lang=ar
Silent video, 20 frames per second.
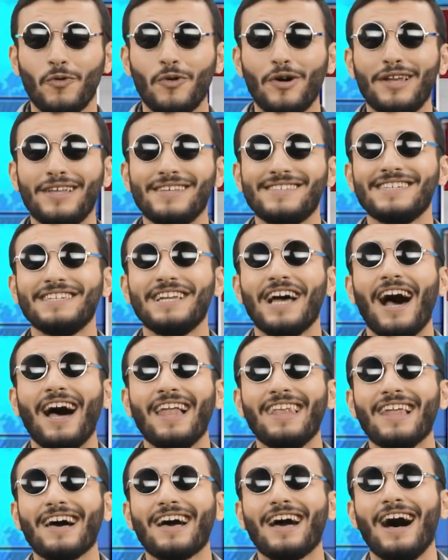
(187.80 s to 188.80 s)
والذين
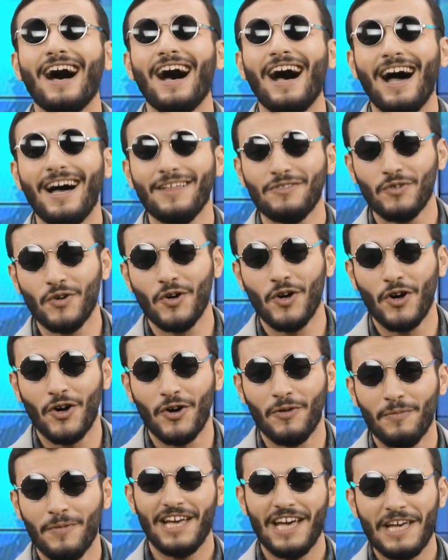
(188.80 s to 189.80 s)
علق
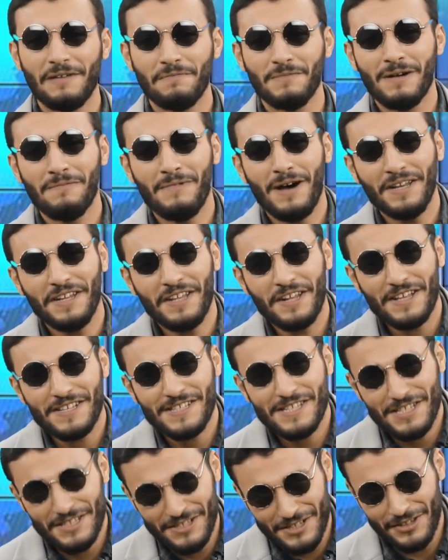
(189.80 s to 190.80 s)
أحدهم أي ما معنى
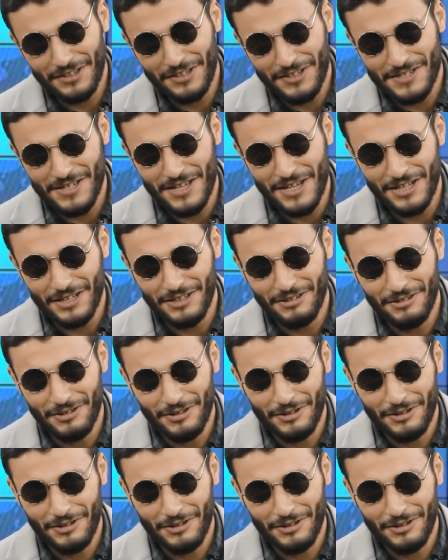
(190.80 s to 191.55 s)
رصيد نتصل